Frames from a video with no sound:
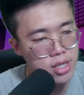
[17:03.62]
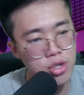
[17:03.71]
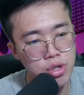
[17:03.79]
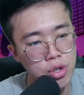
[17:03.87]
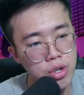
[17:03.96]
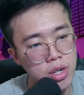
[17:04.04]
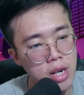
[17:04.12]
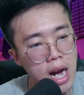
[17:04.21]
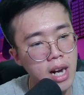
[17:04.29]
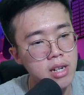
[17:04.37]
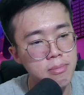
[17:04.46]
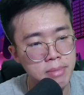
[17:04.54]
Redstone
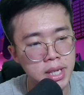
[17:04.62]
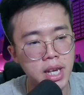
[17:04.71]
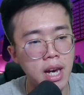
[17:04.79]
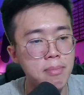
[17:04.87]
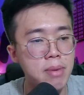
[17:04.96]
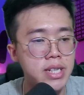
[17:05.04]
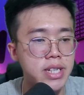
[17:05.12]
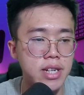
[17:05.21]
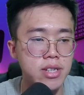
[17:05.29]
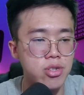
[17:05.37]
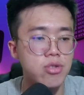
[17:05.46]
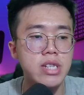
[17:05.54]
Academy ya, belajar
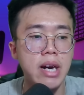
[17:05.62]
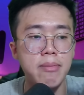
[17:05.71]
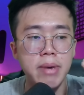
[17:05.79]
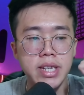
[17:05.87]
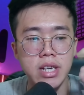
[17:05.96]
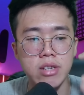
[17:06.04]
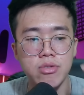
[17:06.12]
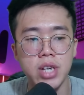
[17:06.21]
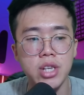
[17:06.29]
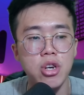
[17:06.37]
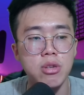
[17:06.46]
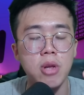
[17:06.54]
Redstone sama yang
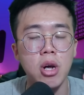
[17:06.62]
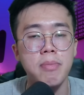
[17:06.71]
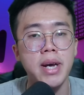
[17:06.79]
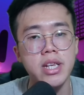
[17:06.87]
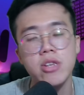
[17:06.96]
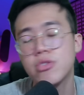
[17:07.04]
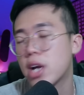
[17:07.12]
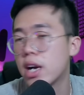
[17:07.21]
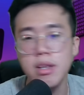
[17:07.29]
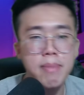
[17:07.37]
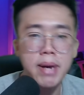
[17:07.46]
satunya Not Block Battle dah the